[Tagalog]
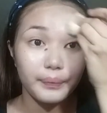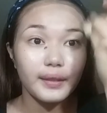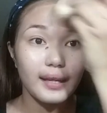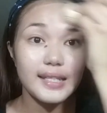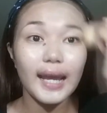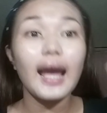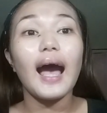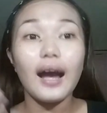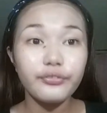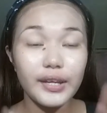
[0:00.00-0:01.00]
Kasi
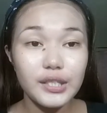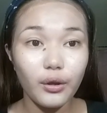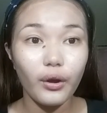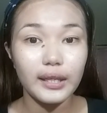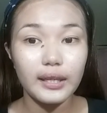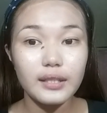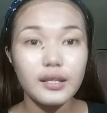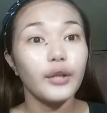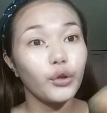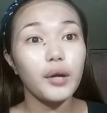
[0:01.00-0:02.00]
ang face ko is
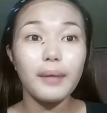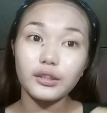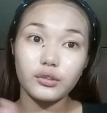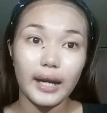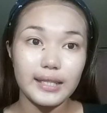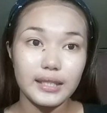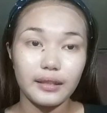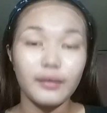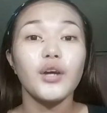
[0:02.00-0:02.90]
normal to dry skin.